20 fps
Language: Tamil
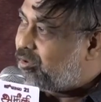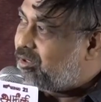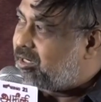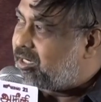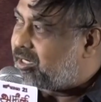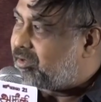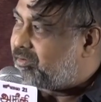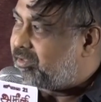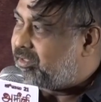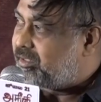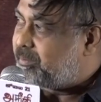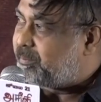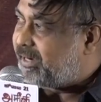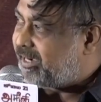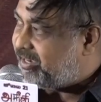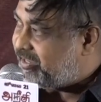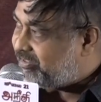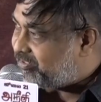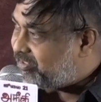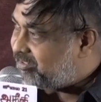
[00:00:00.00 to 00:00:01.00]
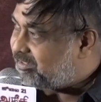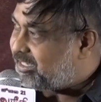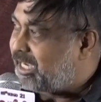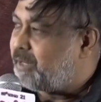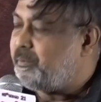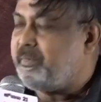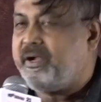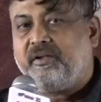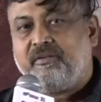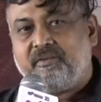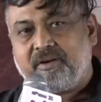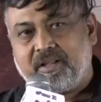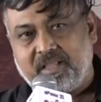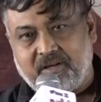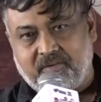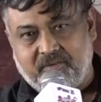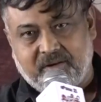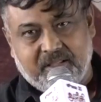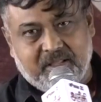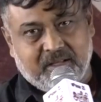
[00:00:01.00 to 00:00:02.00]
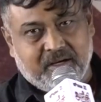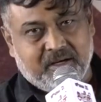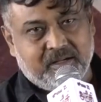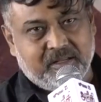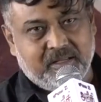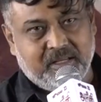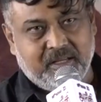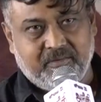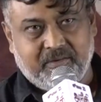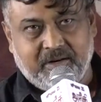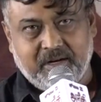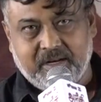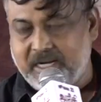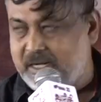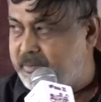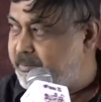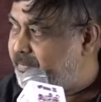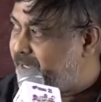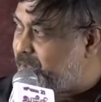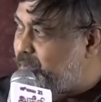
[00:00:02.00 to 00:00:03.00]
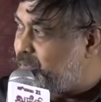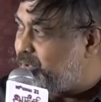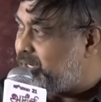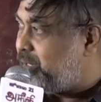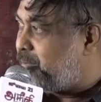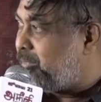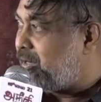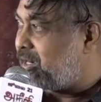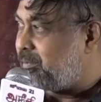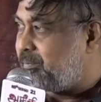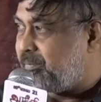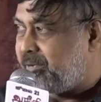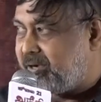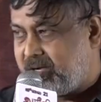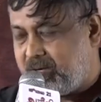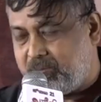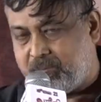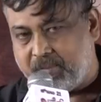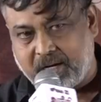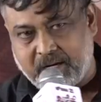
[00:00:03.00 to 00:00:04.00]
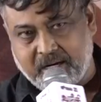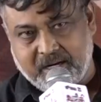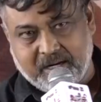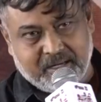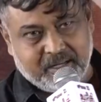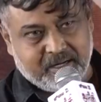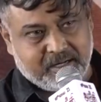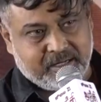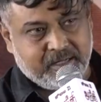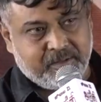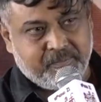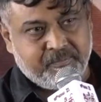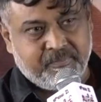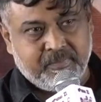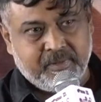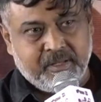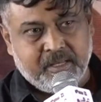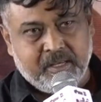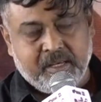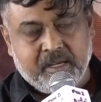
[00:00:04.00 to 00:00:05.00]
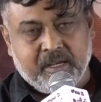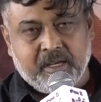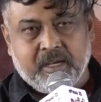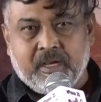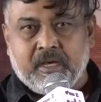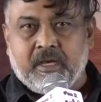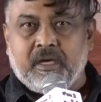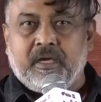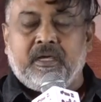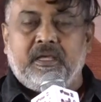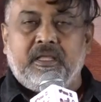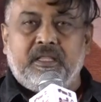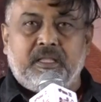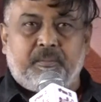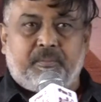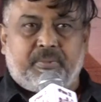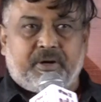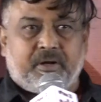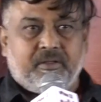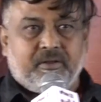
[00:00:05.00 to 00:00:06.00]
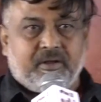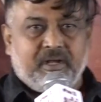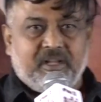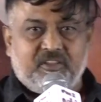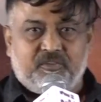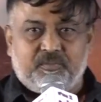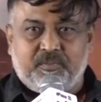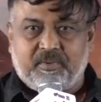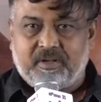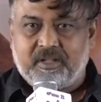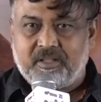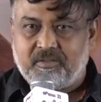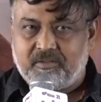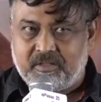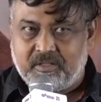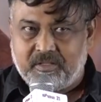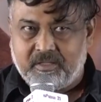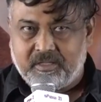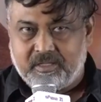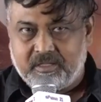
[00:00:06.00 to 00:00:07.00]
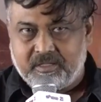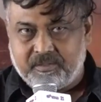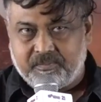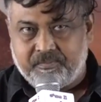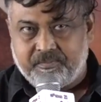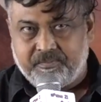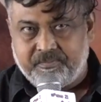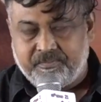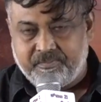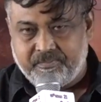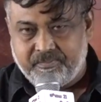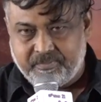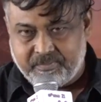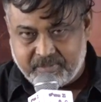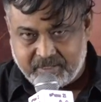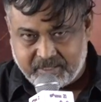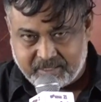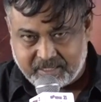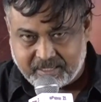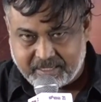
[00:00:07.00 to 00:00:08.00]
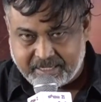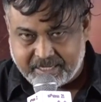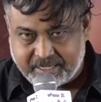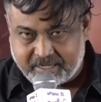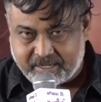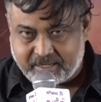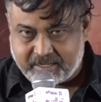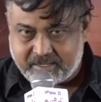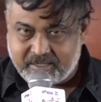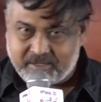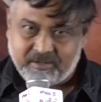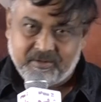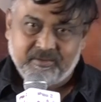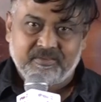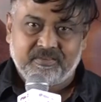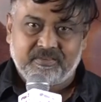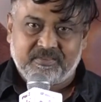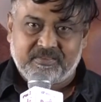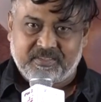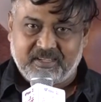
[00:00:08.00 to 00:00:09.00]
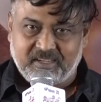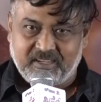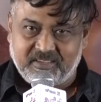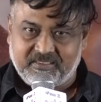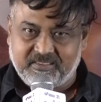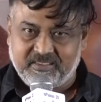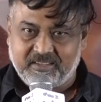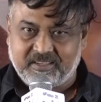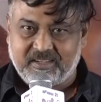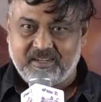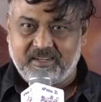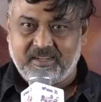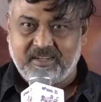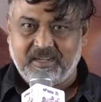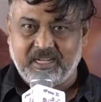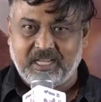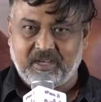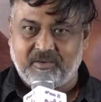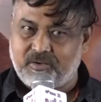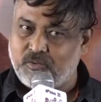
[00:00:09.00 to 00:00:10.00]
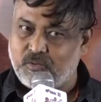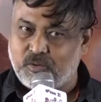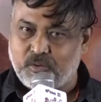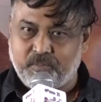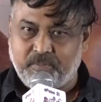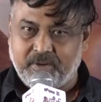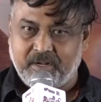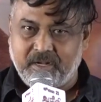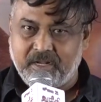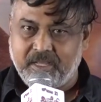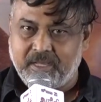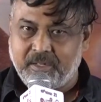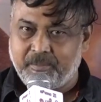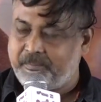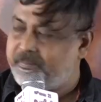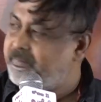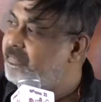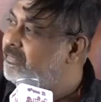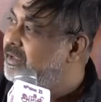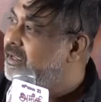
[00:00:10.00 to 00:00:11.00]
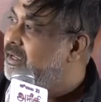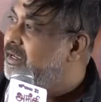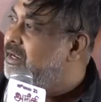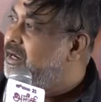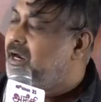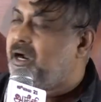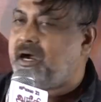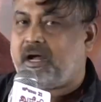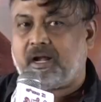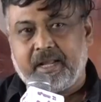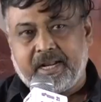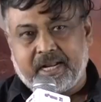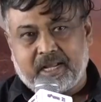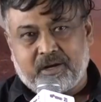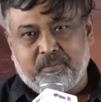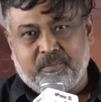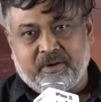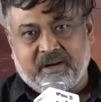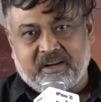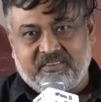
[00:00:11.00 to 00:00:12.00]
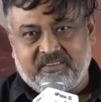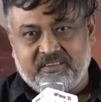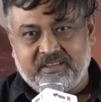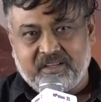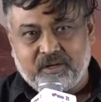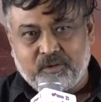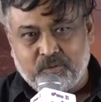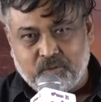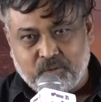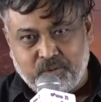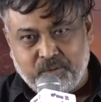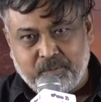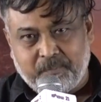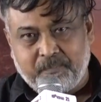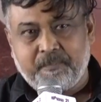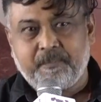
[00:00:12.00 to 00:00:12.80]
குருக்கிட்ட வந்து மெடிடேஷனை ஜாயின் பண்ணி விட்டது அவர் தான் என் வாழ்க்கையில் மிக முக்கியமான பங்கு பாலனுக்கு இருக்குது இந்த படம் ரிலீஸ் பண்ணுறது வந்து எங்கள் டைரக்டர் சங்கர் சார் நான் அவர்கிட்ட ஒர்க் பண்ணல ஆனால் எனக்கு மனசுக்கே குரு